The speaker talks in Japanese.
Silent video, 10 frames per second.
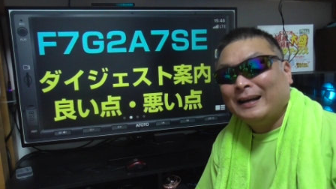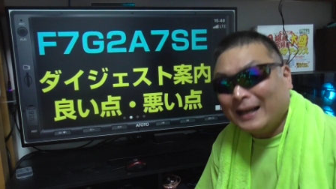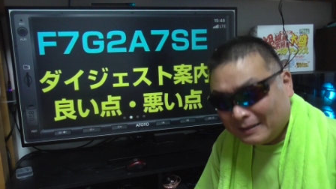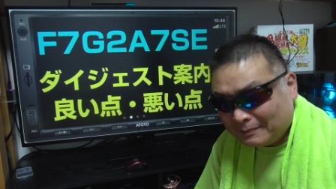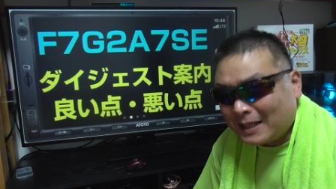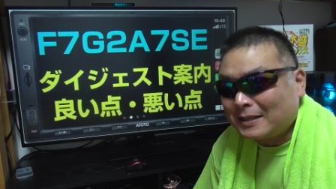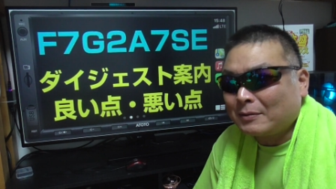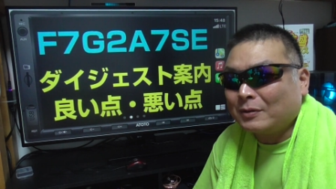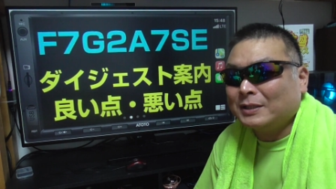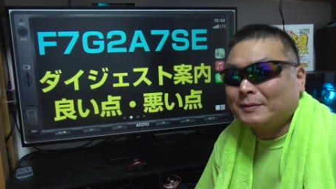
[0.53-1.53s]
はい、皆さ
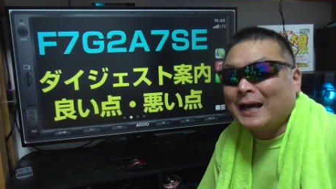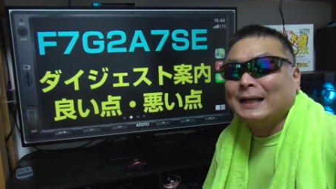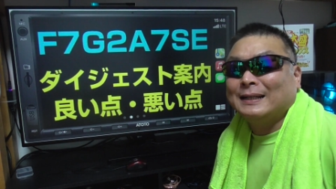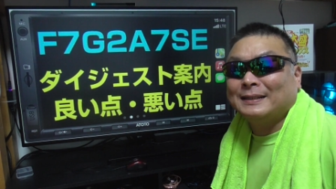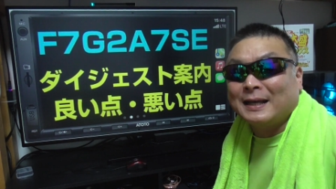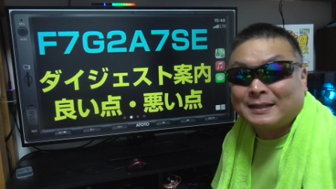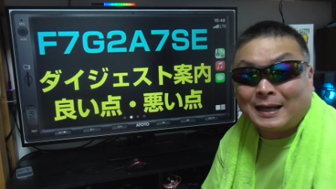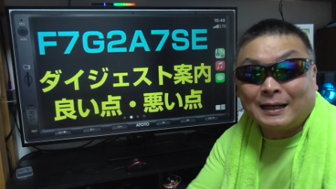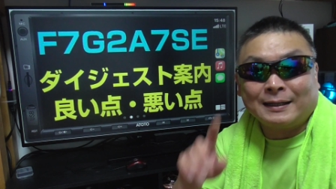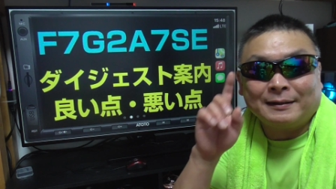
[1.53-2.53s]
んこんにちは。劇
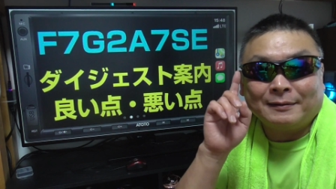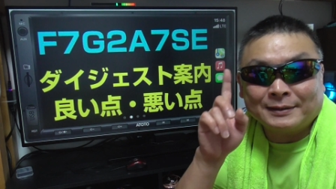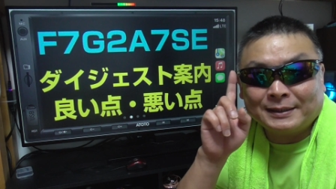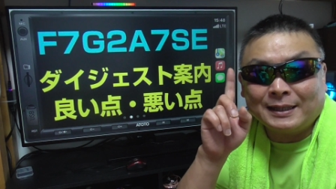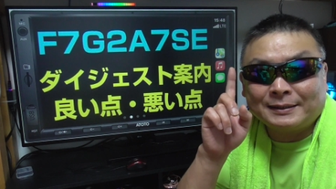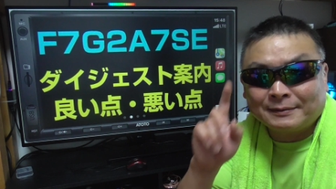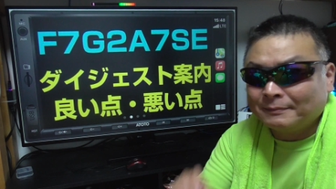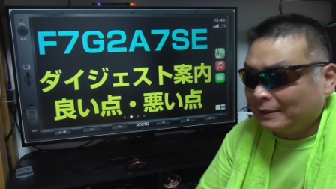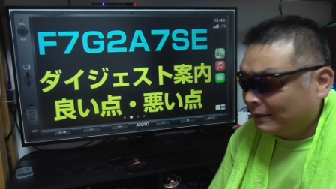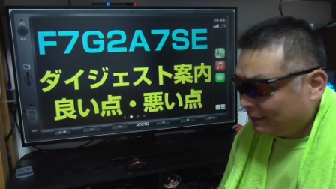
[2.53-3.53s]
団おじで
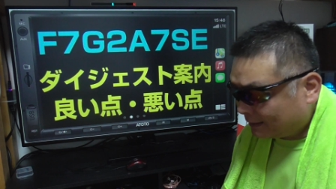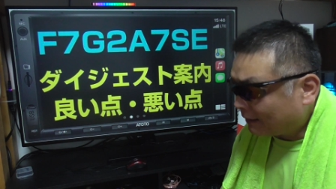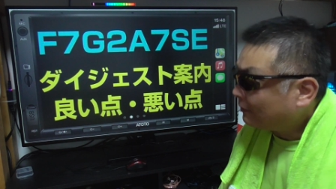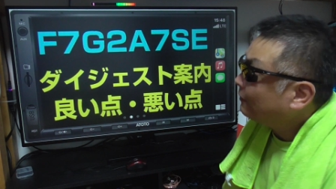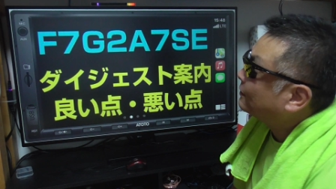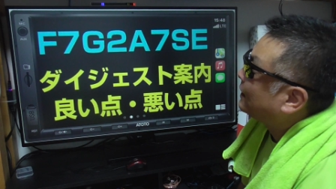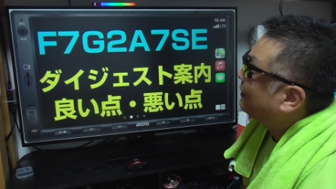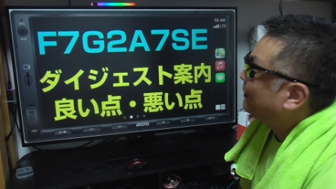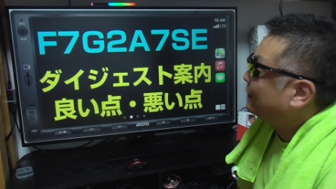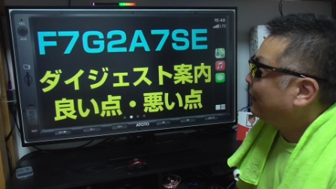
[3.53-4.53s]
す。さあ、今回は